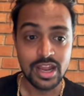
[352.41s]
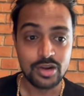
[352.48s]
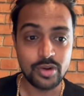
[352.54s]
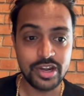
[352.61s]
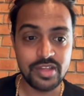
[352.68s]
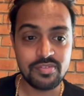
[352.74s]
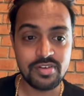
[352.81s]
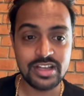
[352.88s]

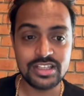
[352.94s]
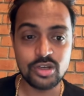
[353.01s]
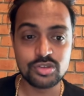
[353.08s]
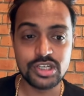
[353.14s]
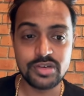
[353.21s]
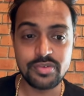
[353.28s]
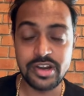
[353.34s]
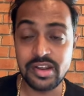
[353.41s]
ट्वेंटी फाइव
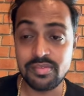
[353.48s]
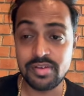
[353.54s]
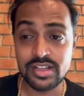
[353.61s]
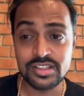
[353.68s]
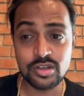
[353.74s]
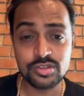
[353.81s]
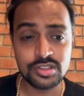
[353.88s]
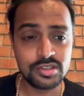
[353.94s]
थाउजेंड ट्वेंटी फाइव
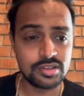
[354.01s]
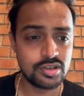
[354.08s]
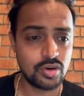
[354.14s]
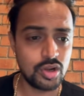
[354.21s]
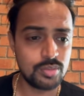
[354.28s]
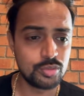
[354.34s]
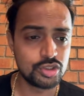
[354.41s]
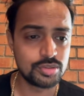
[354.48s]
थाउजेंड
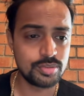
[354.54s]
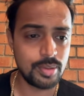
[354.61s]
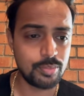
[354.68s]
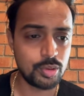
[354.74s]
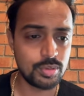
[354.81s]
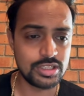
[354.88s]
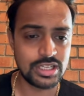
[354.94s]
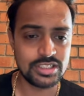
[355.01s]
ऑलमोस्ट
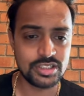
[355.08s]
आपको बता